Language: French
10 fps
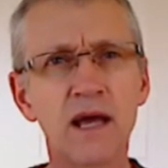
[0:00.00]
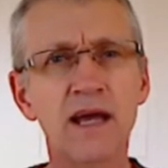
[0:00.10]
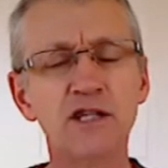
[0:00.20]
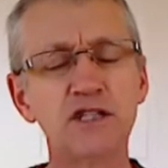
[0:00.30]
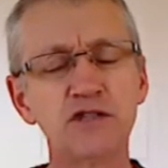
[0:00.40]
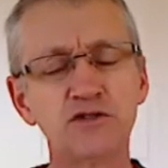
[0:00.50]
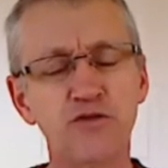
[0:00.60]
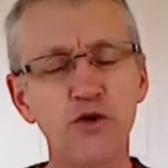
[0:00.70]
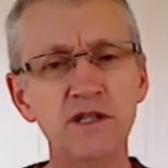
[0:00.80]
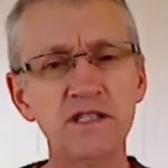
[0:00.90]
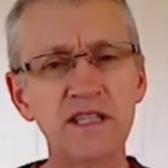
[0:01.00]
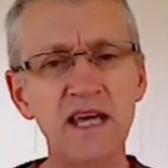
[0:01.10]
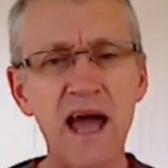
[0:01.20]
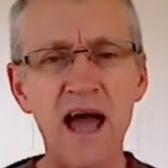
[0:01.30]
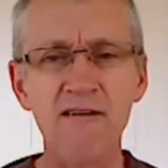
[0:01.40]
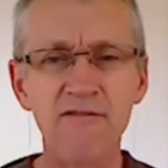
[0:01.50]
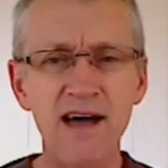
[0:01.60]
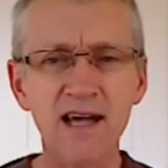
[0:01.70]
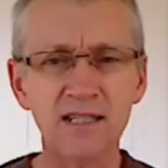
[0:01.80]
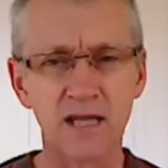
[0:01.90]
Et je vous le dis
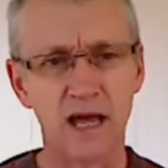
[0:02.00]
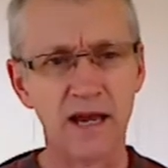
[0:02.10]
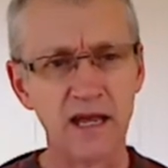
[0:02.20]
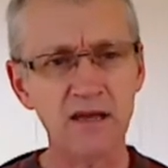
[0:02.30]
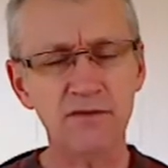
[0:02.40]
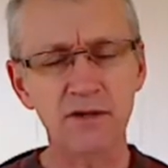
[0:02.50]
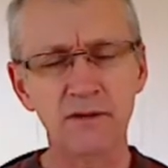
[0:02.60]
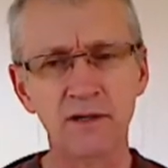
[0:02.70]
avant que ça arrive,